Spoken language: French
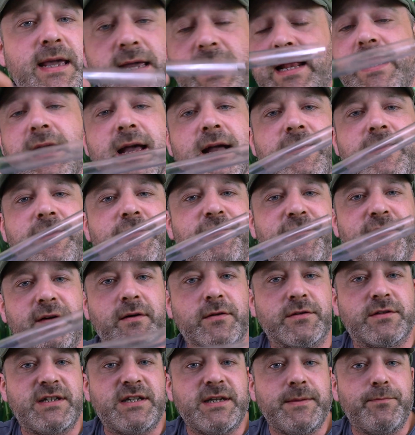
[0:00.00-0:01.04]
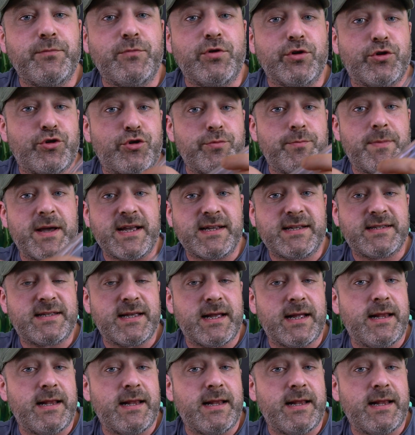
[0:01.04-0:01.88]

Il y a différents types de tubes à essai.